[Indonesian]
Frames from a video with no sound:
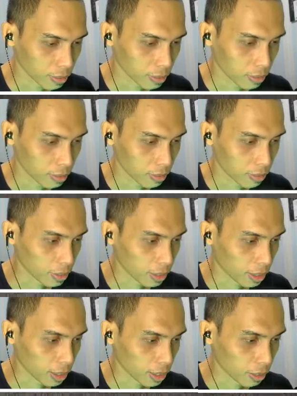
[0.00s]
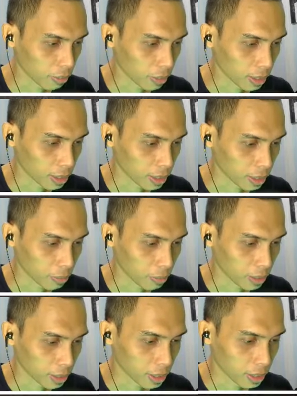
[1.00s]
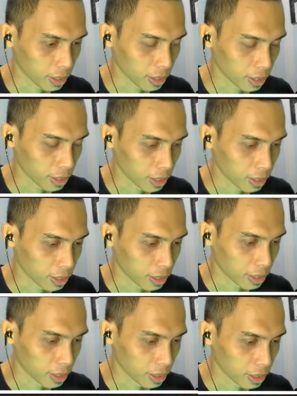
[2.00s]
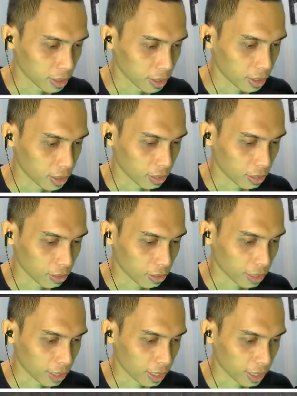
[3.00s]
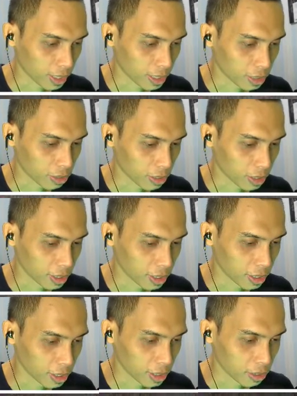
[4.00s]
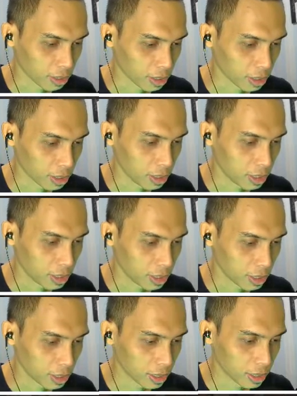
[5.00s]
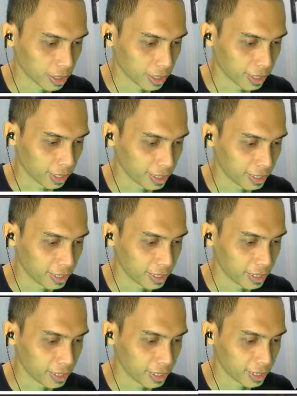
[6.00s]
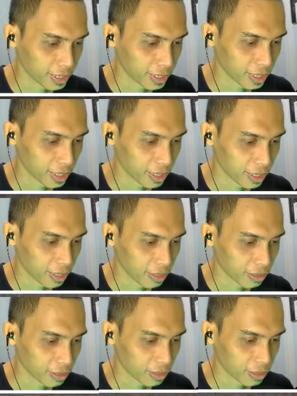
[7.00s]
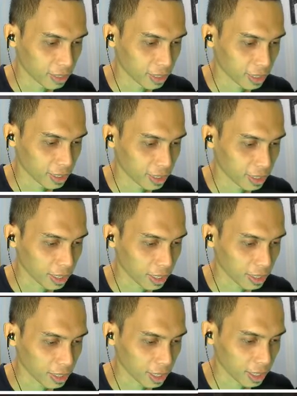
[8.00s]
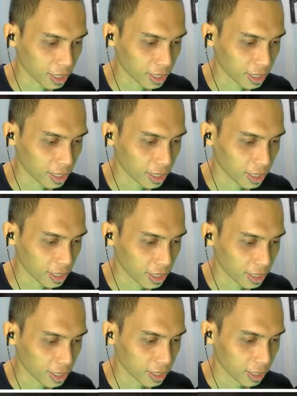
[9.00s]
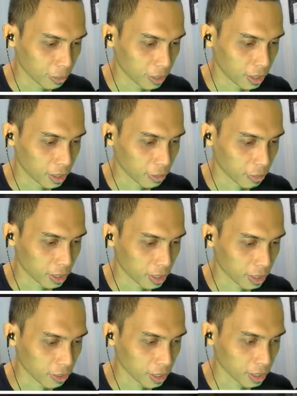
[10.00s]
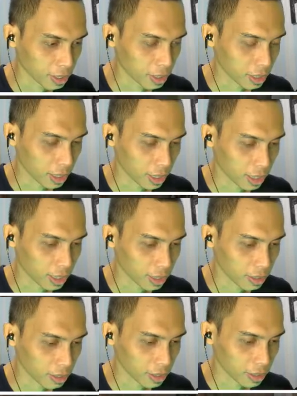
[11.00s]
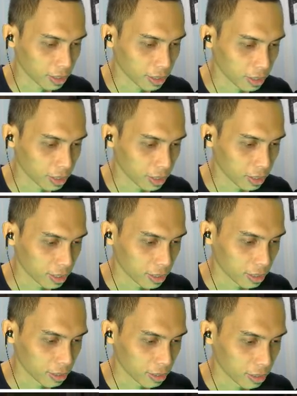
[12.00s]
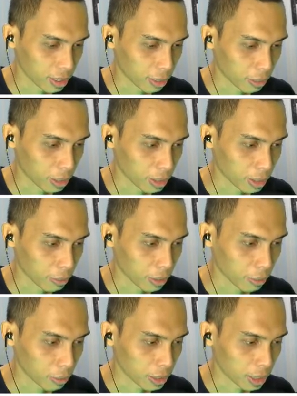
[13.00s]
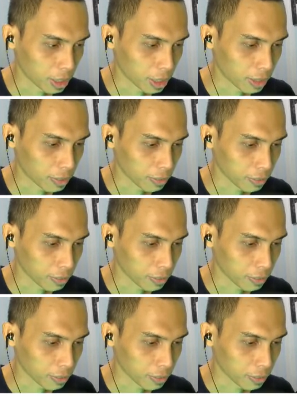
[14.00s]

Oke, mantap bang ya. Kita oleng-oleng lagi coy di sini coy. Ih, eh. Oh, ternyata nyeleser ini ya. Tapi lumayan oke okay sih ya, enak coy. Oke, mantap habis lah ya.